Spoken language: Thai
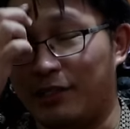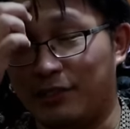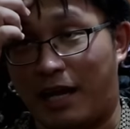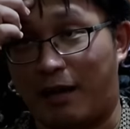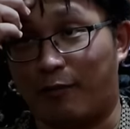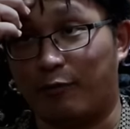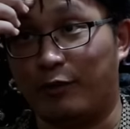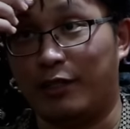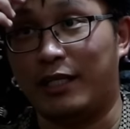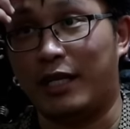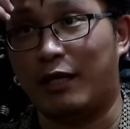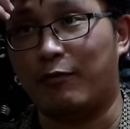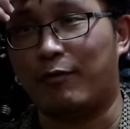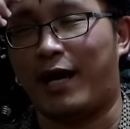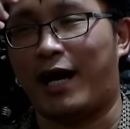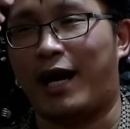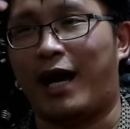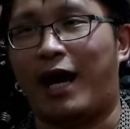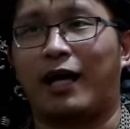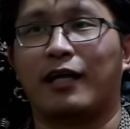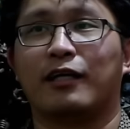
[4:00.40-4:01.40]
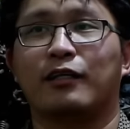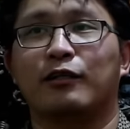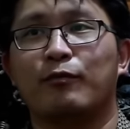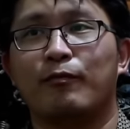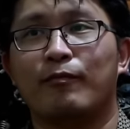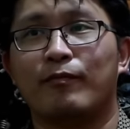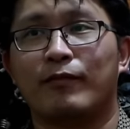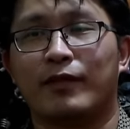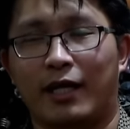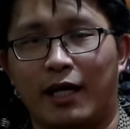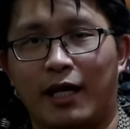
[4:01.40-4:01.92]
ที่สามที่หน้าผา
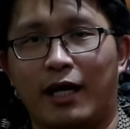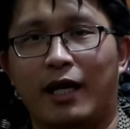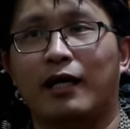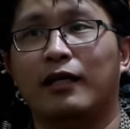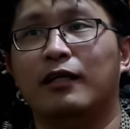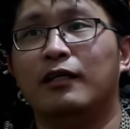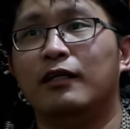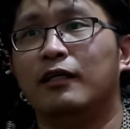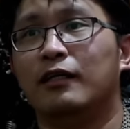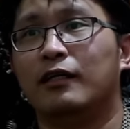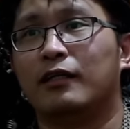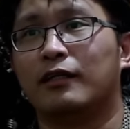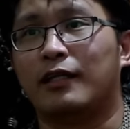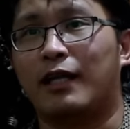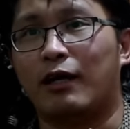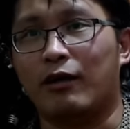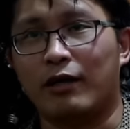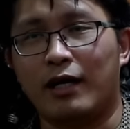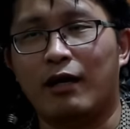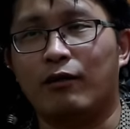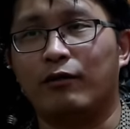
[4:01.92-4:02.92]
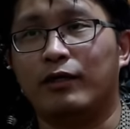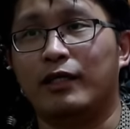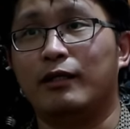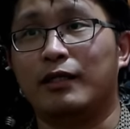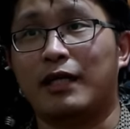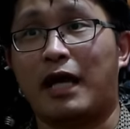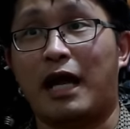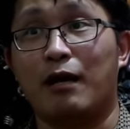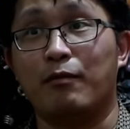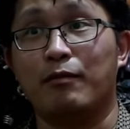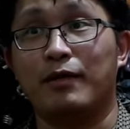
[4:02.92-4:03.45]
อ่าแล้วคราวนี้
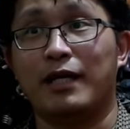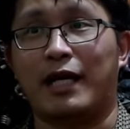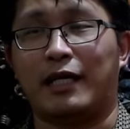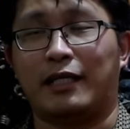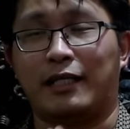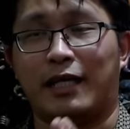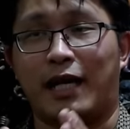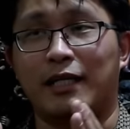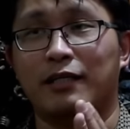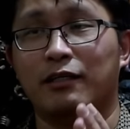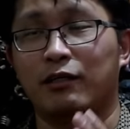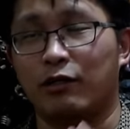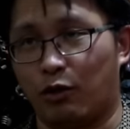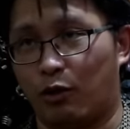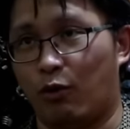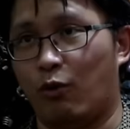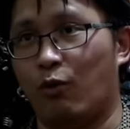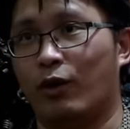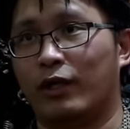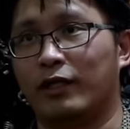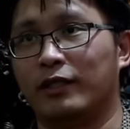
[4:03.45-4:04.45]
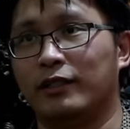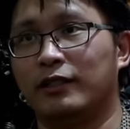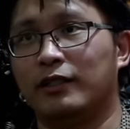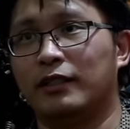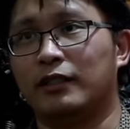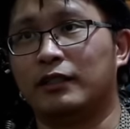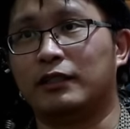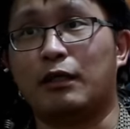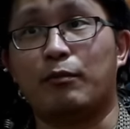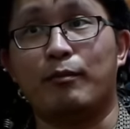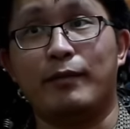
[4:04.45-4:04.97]
ถ้าเมื่อไหร่ท่านโกรธ
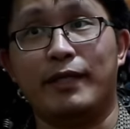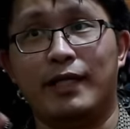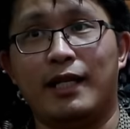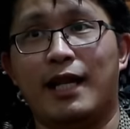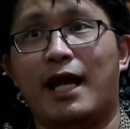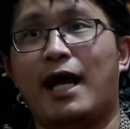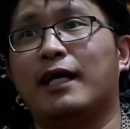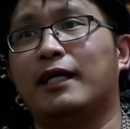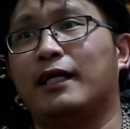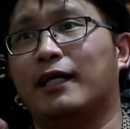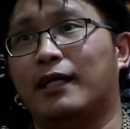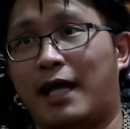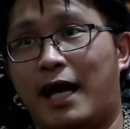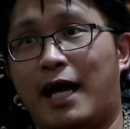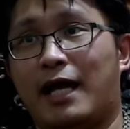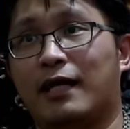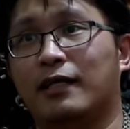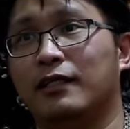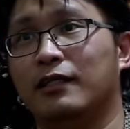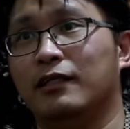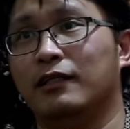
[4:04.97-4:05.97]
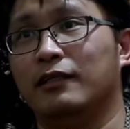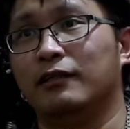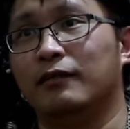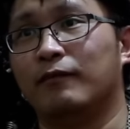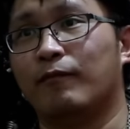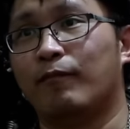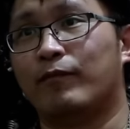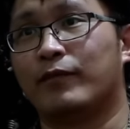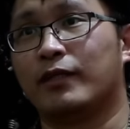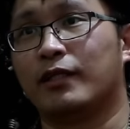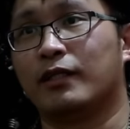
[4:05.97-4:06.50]
จะมีร่างอีกร่างหนึ่ง
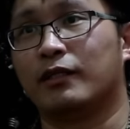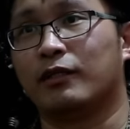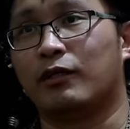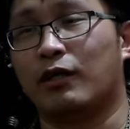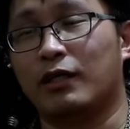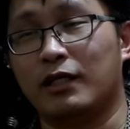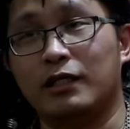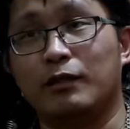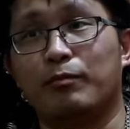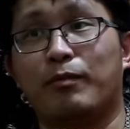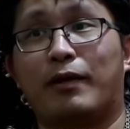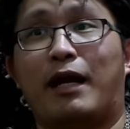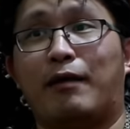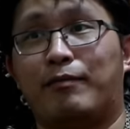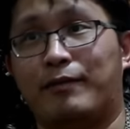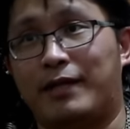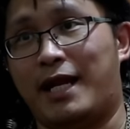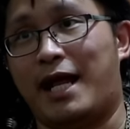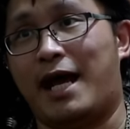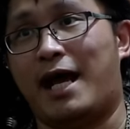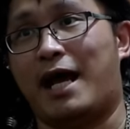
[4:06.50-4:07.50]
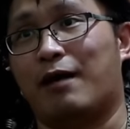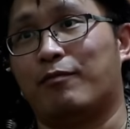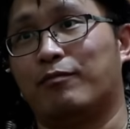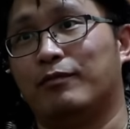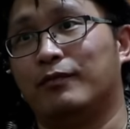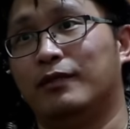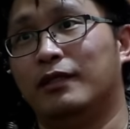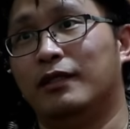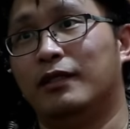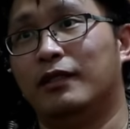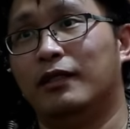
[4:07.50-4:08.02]
ก็คือพระพิราบ
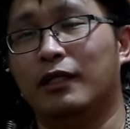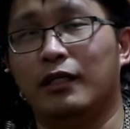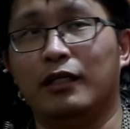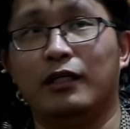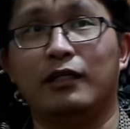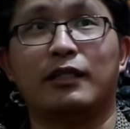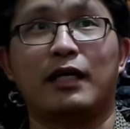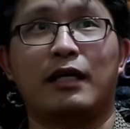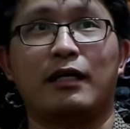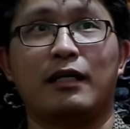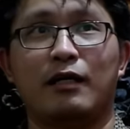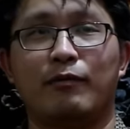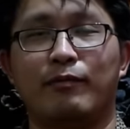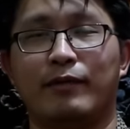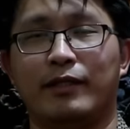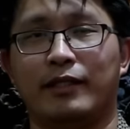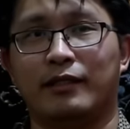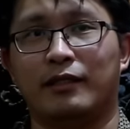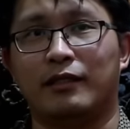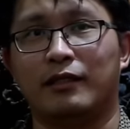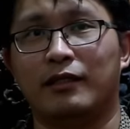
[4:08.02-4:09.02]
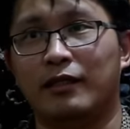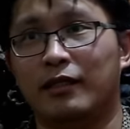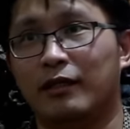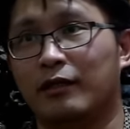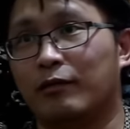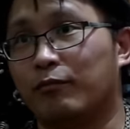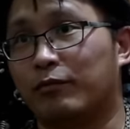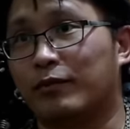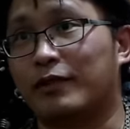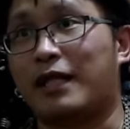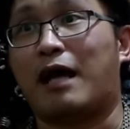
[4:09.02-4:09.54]
หรือถ้าเกิดเป็น
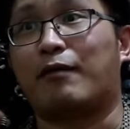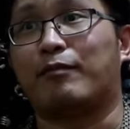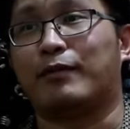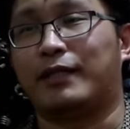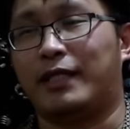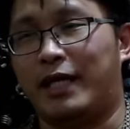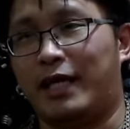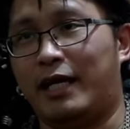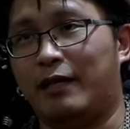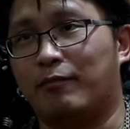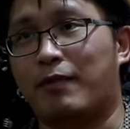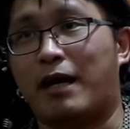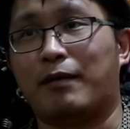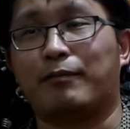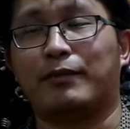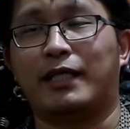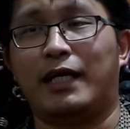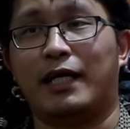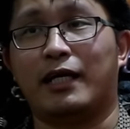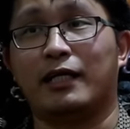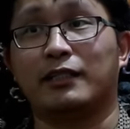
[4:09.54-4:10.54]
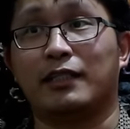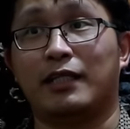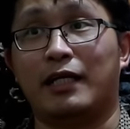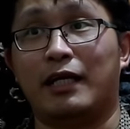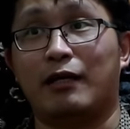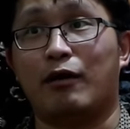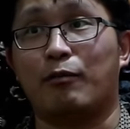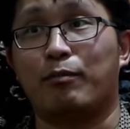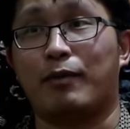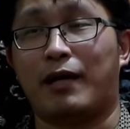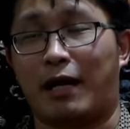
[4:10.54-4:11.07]
ต่างประเทศบางประเทศก็จะเรี
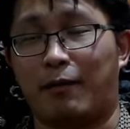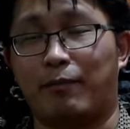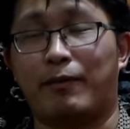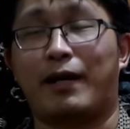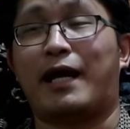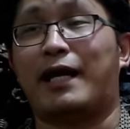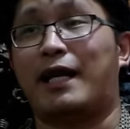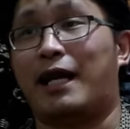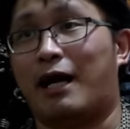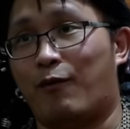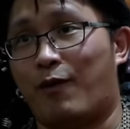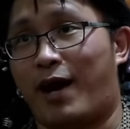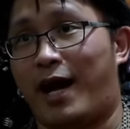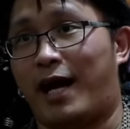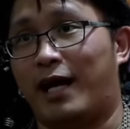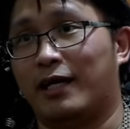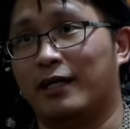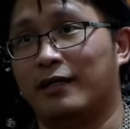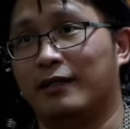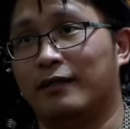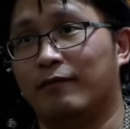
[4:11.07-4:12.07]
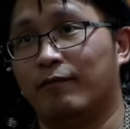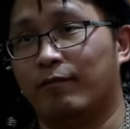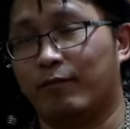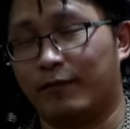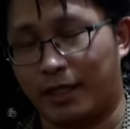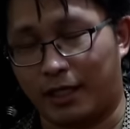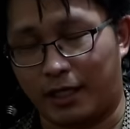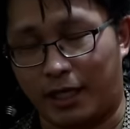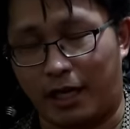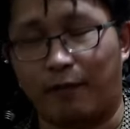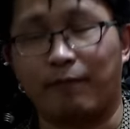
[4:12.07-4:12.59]
ยกว่าพระไพรลาวะ
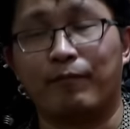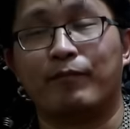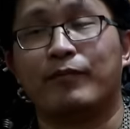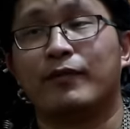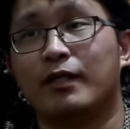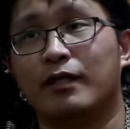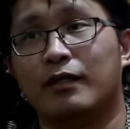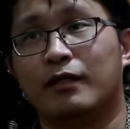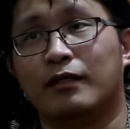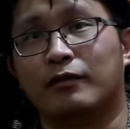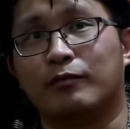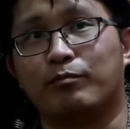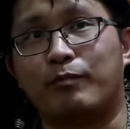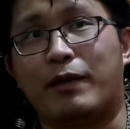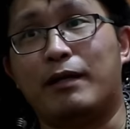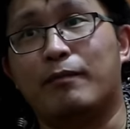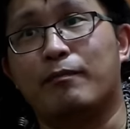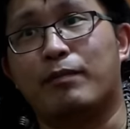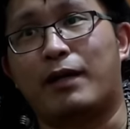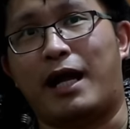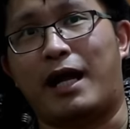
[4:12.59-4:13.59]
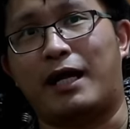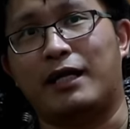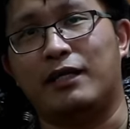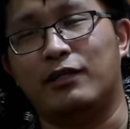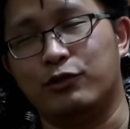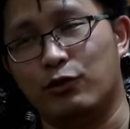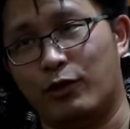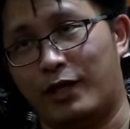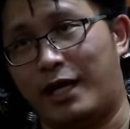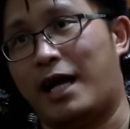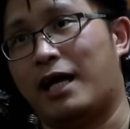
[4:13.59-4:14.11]
นะครับ เป็นพระอี
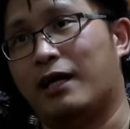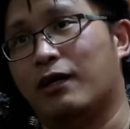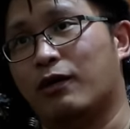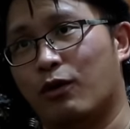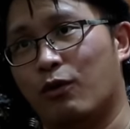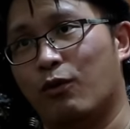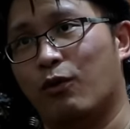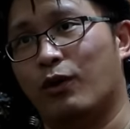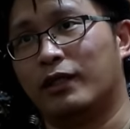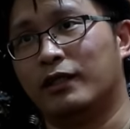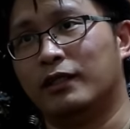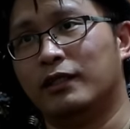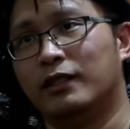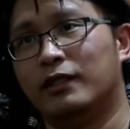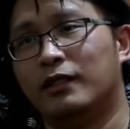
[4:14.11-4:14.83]
กส่วนร่างโกรธ